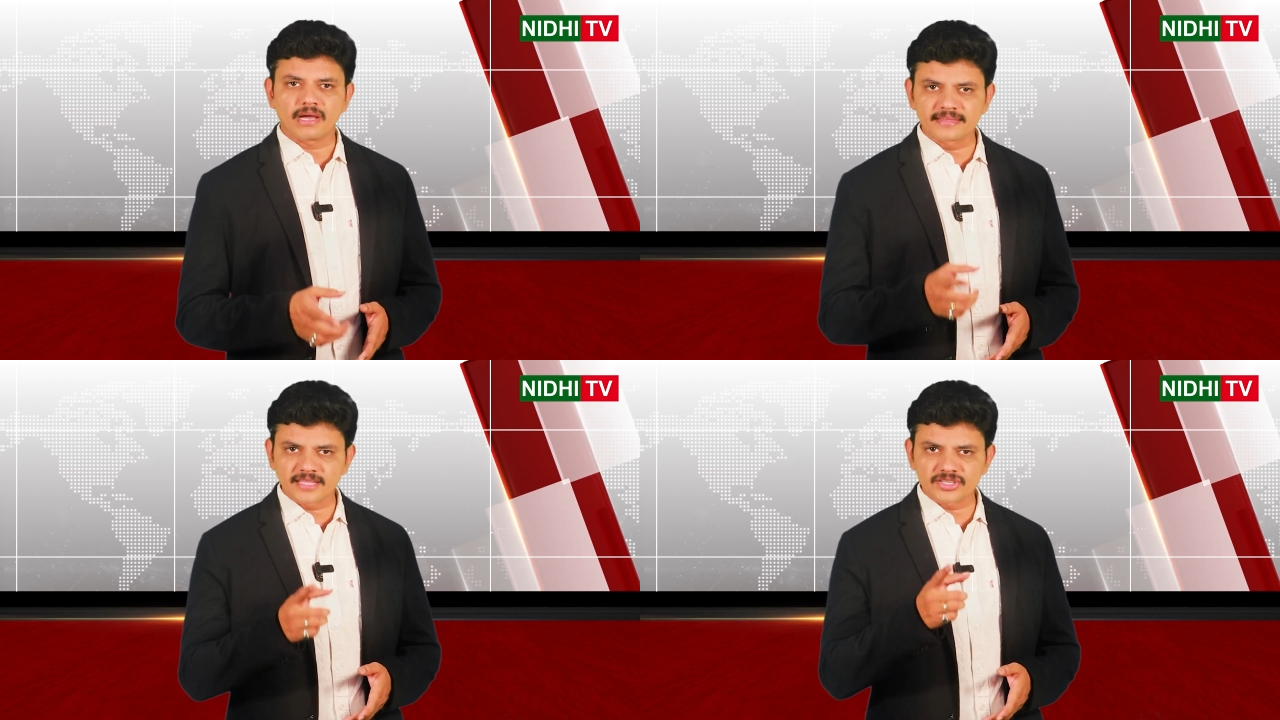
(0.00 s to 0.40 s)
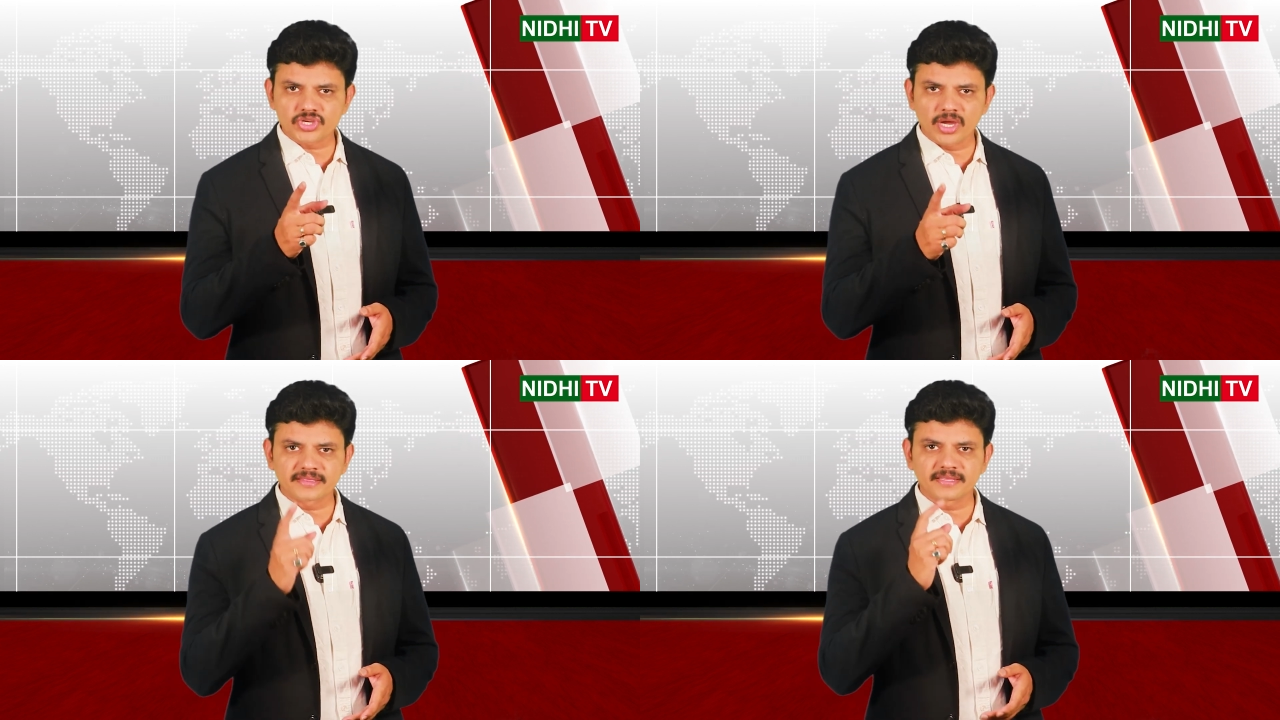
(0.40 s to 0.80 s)
అంతా
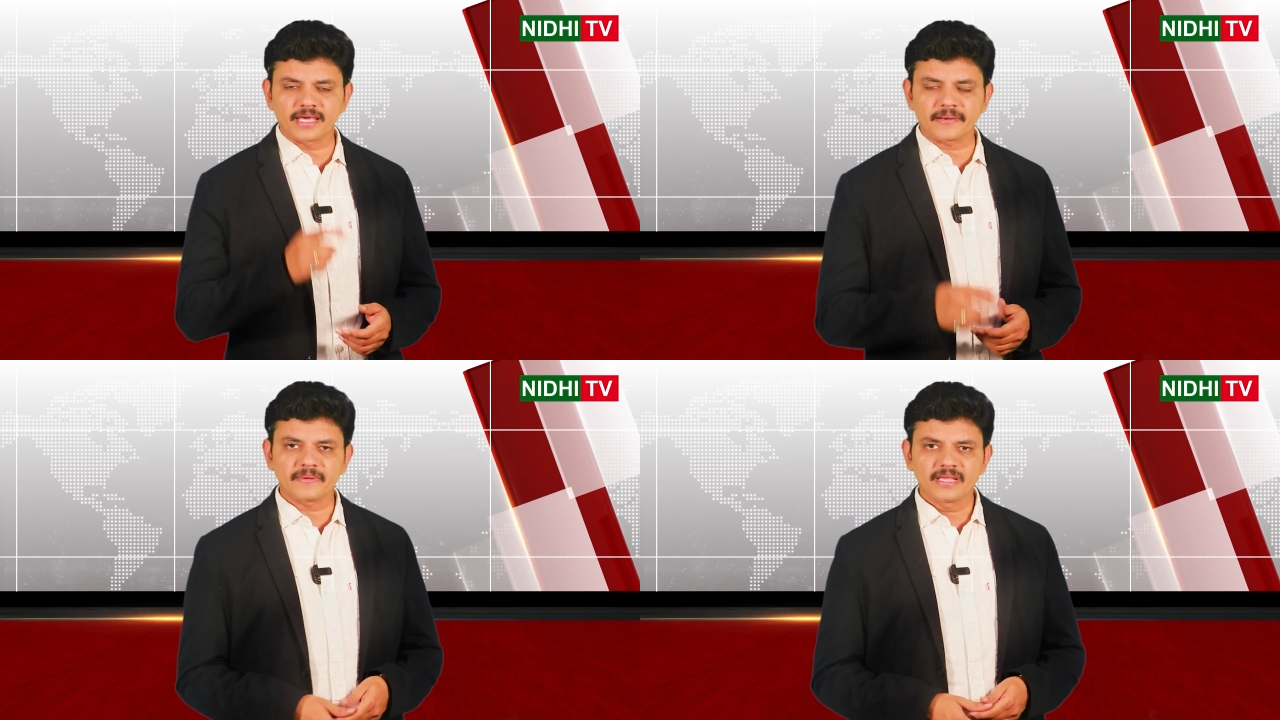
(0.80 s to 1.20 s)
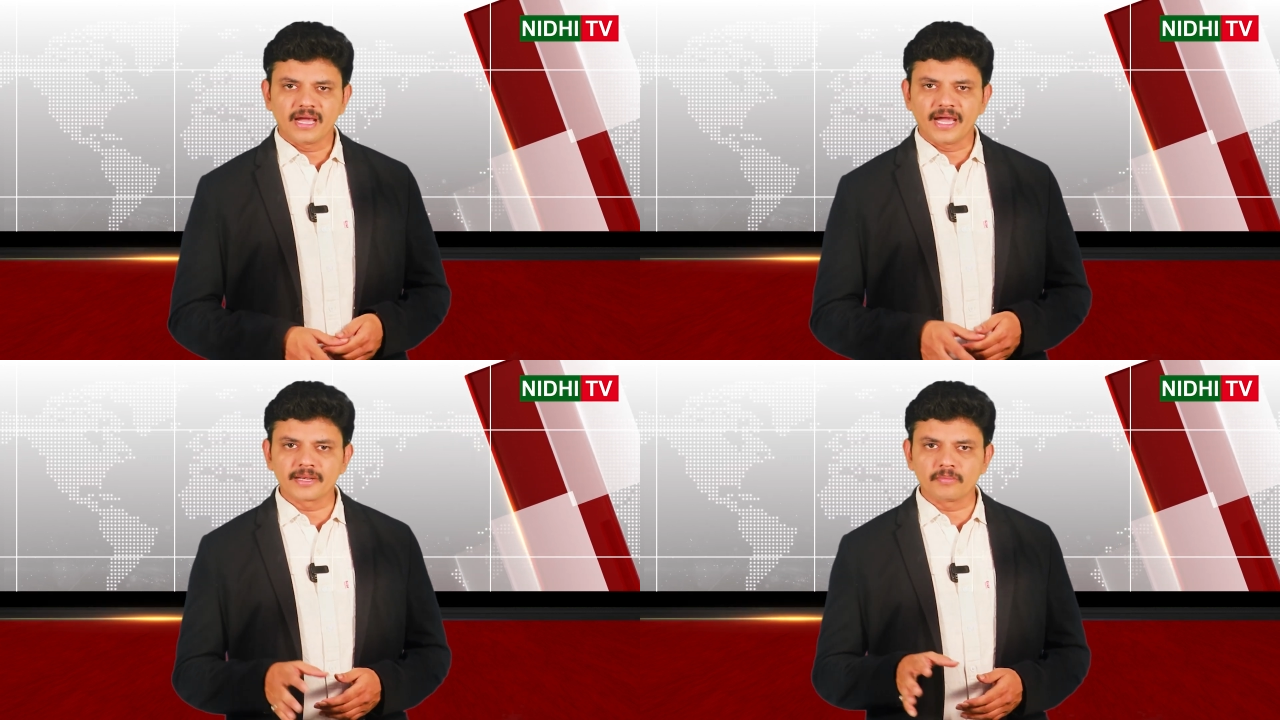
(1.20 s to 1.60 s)
షాక్ తిన్నారు
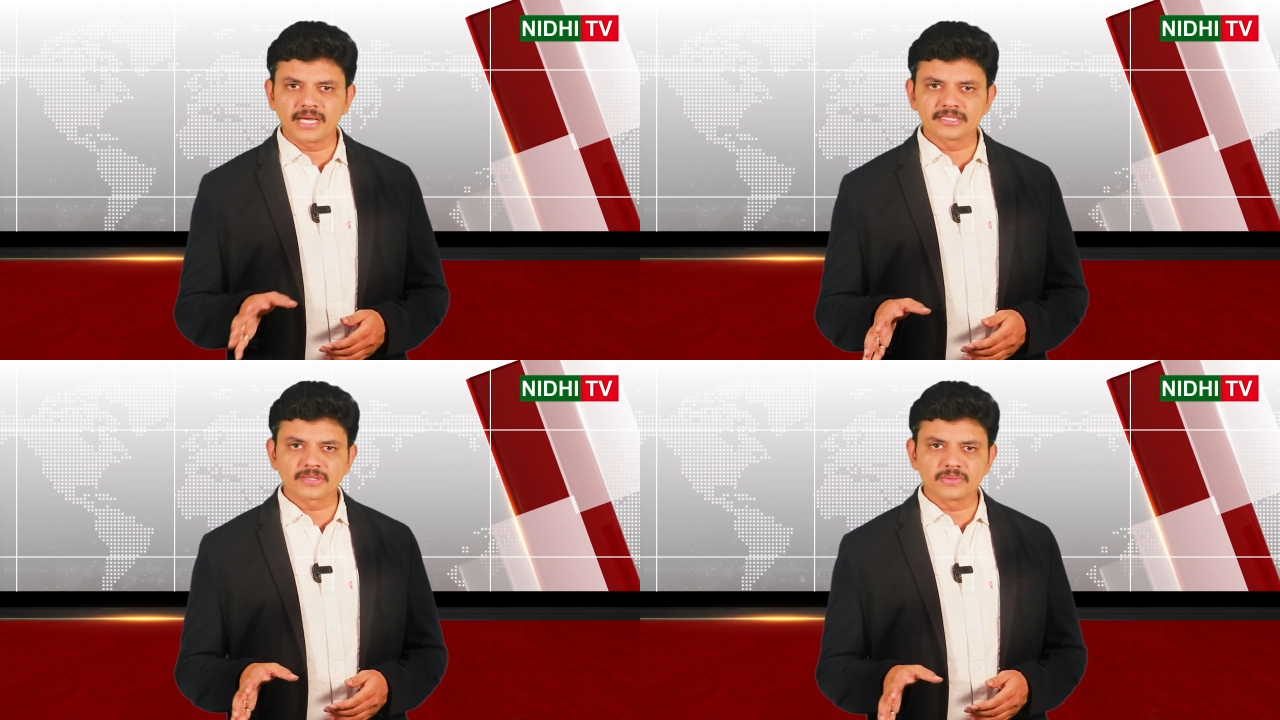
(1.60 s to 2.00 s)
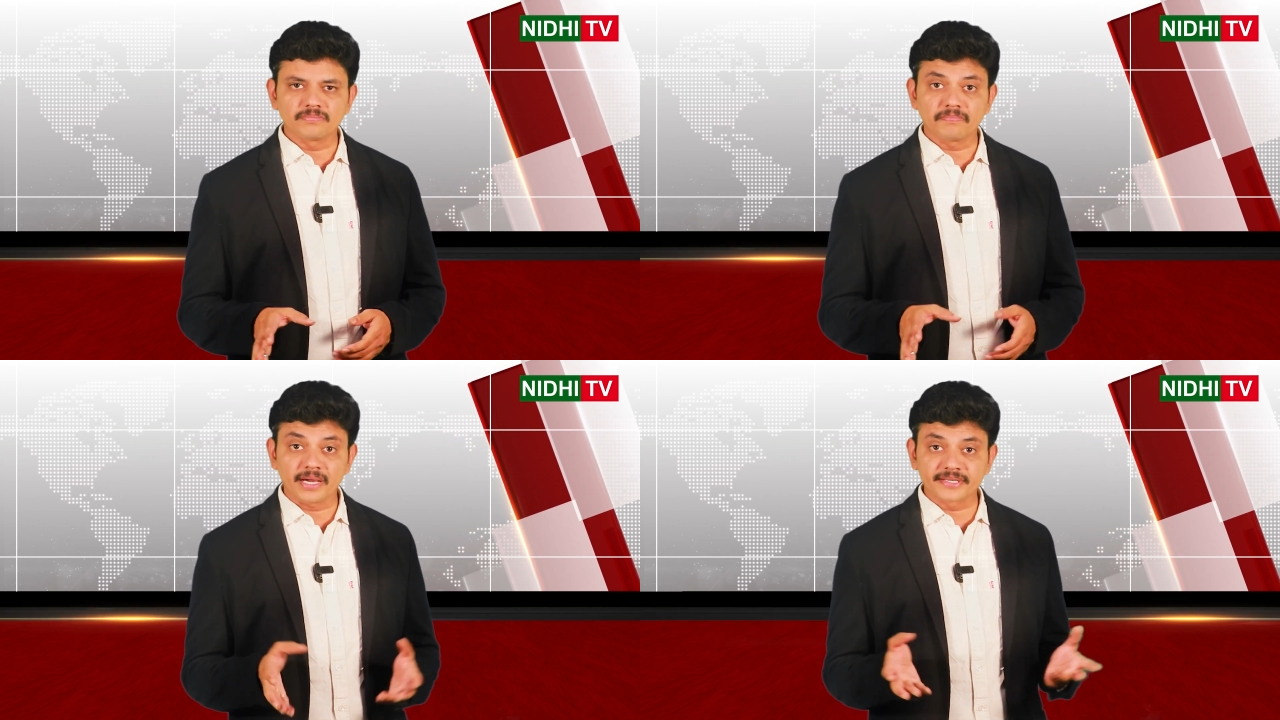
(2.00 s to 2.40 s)
ఆయన బాధితులు
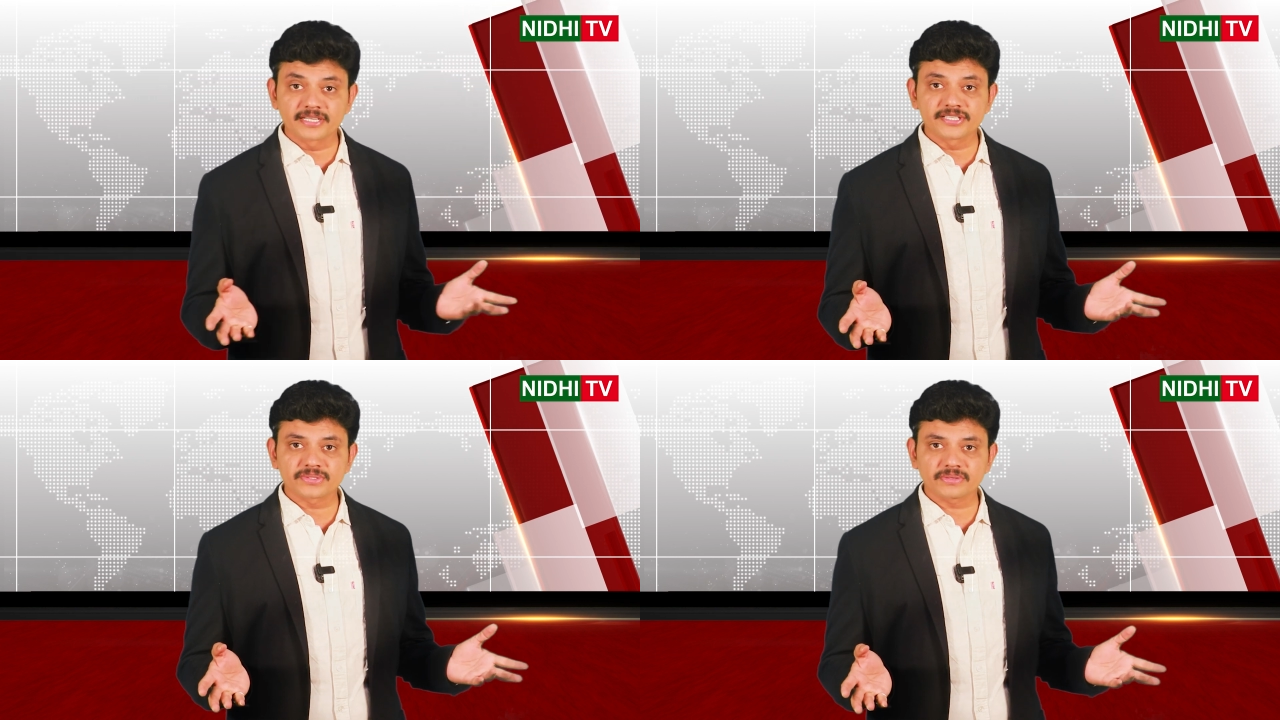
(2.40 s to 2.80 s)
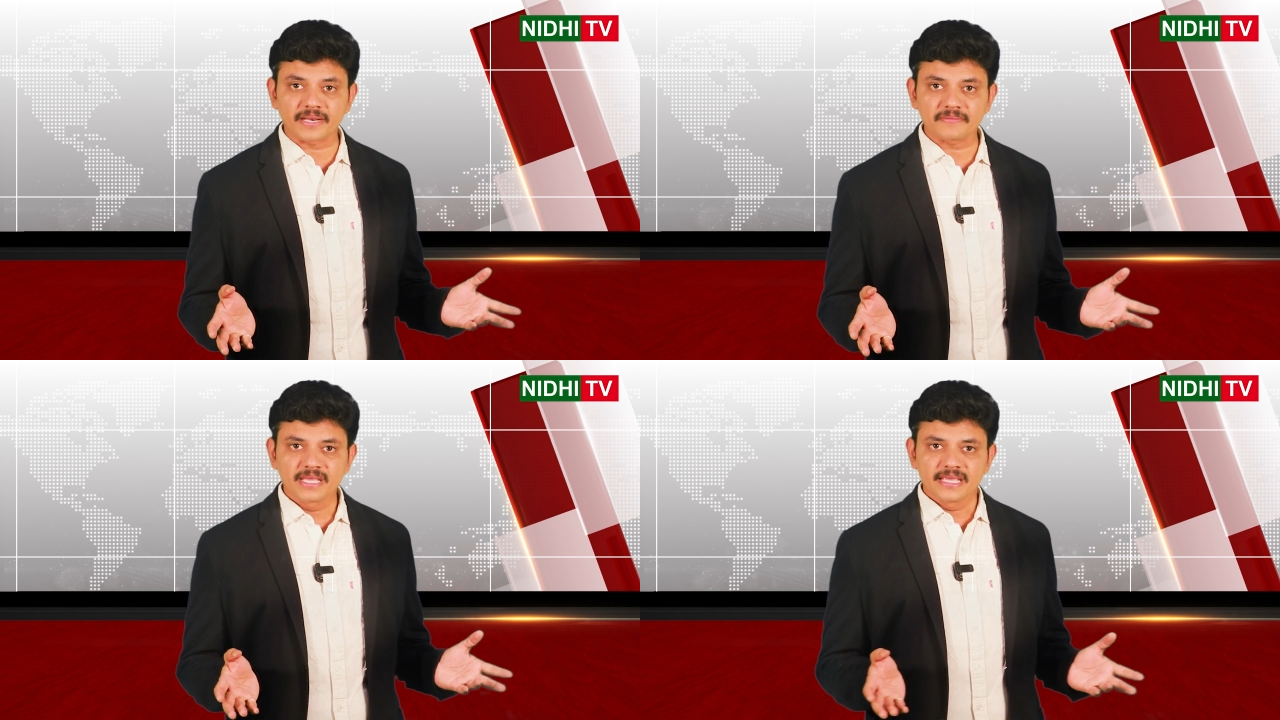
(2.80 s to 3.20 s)
పార్టీలు చేసుకున్నారు